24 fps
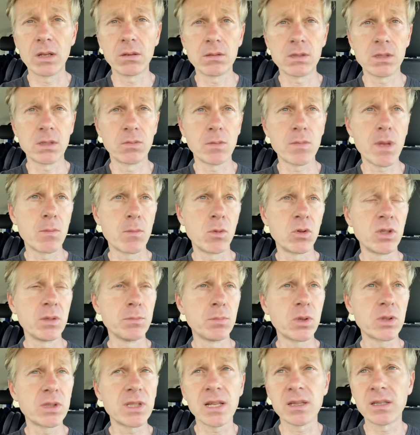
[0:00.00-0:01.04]
Questo per me è molto
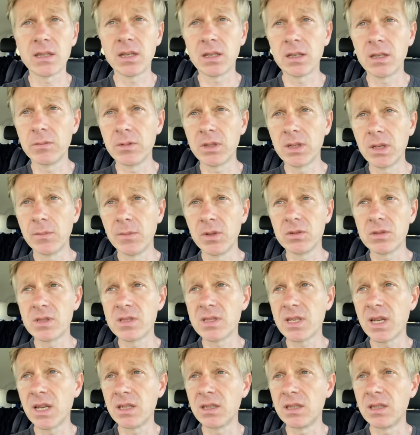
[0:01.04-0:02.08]
importante anche perché mi
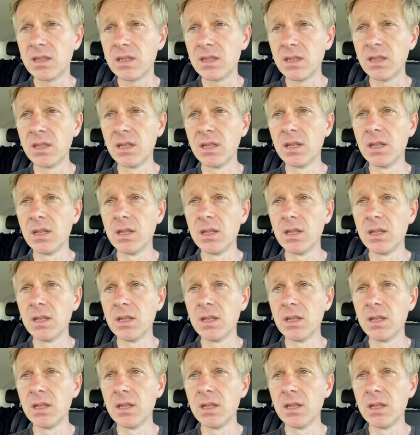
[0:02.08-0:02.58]
consente di